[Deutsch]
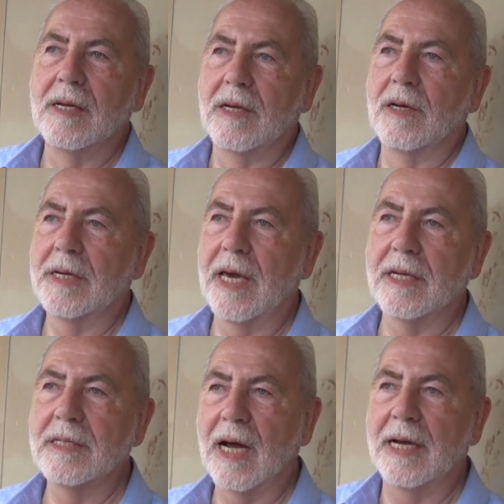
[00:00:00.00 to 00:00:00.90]
Äh,
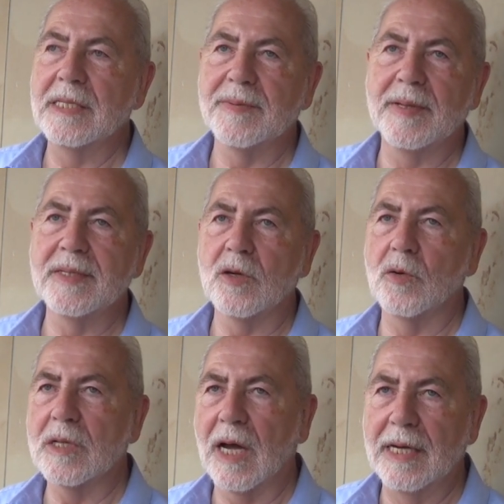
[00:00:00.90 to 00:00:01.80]
gegen 23.30
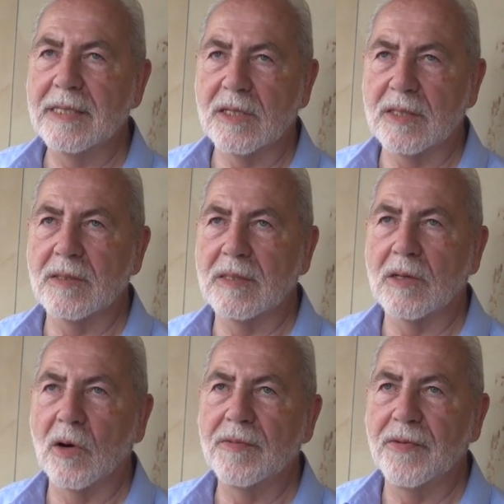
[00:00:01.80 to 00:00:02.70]
Uhr ist unser
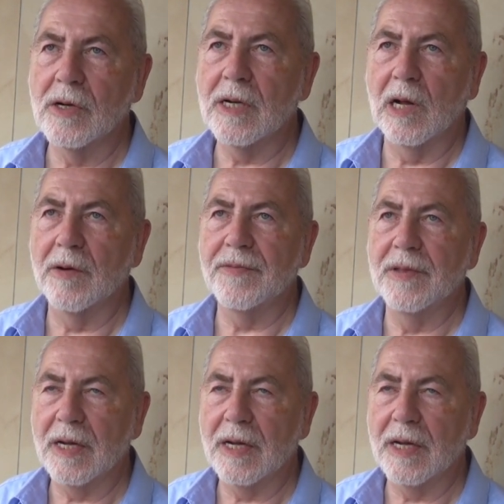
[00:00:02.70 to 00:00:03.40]
Dorf vollgelaufen,